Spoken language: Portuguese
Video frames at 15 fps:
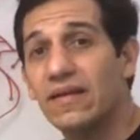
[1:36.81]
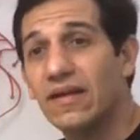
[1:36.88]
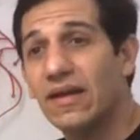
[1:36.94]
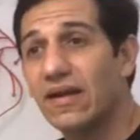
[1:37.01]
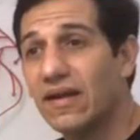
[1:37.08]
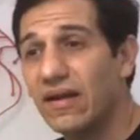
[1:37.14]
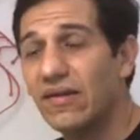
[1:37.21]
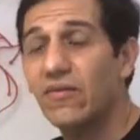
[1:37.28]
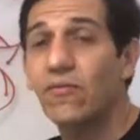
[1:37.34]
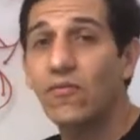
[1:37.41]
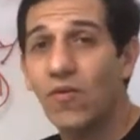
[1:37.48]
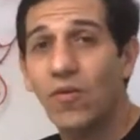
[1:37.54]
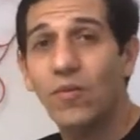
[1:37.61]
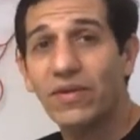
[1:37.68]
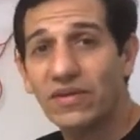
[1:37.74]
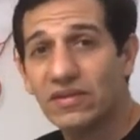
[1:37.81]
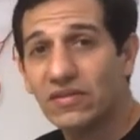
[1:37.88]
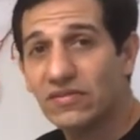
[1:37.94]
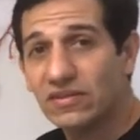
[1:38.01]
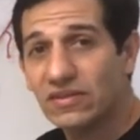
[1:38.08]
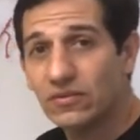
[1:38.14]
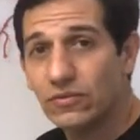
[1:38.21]
Ah, com qual pressão
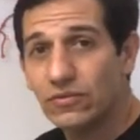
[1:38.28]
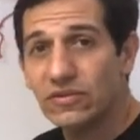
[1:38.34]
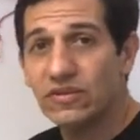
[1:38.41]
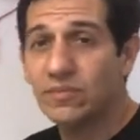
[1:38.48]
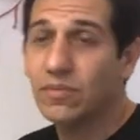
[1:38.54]
você usa?